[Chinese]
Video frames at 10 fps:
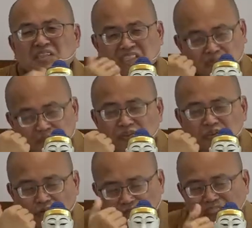你必须
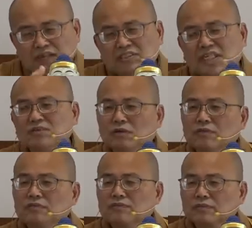从烦恼下手。
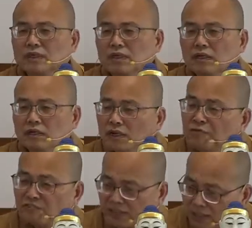那
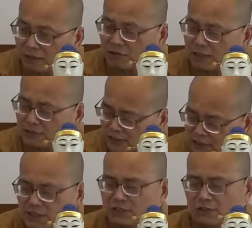烦恼要
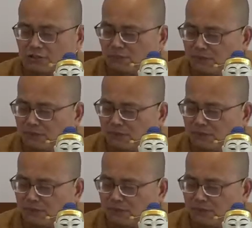真正解决，